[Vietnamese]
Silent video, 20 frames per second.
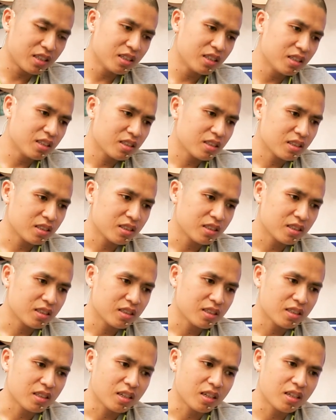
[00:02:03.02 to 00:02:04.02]
ở dưới,
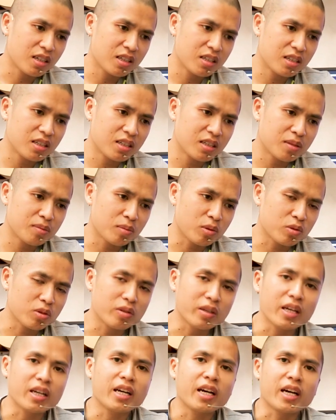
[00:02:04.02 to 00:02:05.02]
có một số
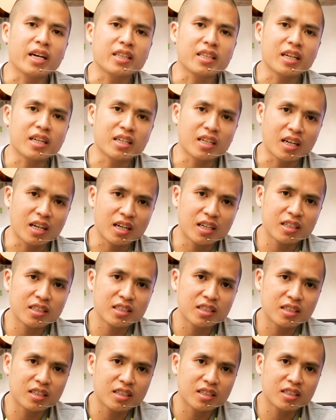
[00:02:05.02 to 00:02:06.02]
nhãn hàng tài trợ
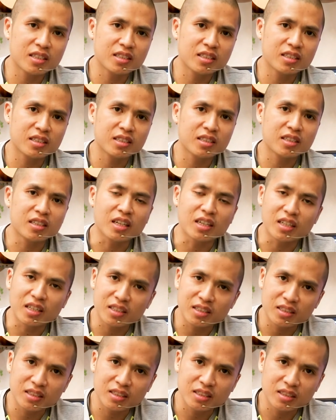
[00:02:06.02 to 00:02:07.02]
cho chương trình
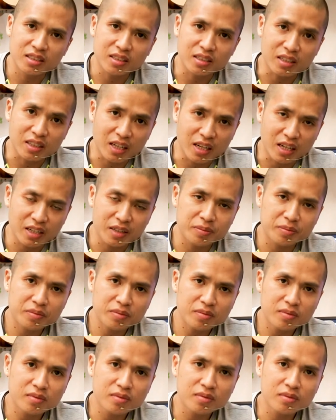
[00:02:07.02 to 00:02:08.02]
lần này,
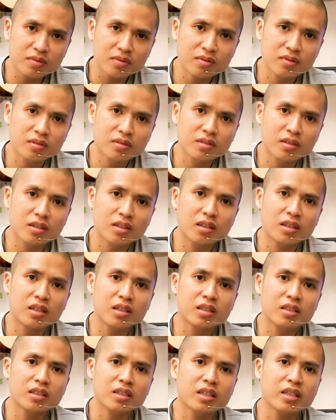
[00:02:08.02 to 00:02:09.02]

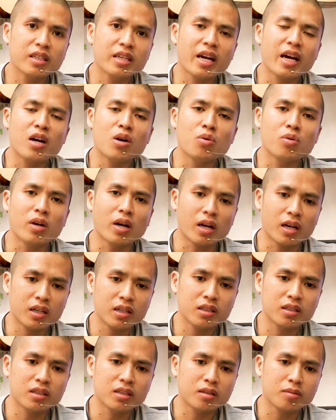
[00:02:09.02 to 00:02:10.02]
có những cái giá ưu
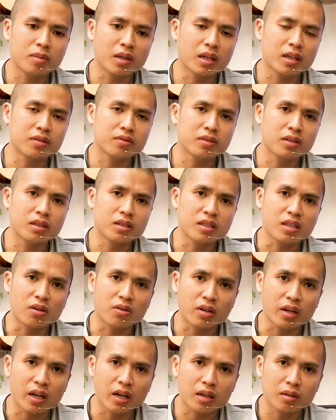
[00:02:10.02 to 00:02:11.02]
đãi cho các bạn về
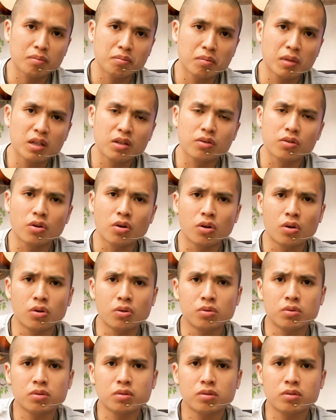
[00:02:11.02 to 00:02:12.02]
sao cạc, micro
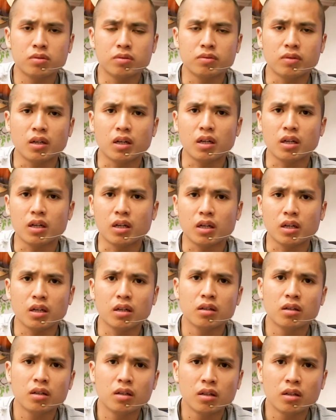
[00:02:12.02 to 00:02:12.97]
và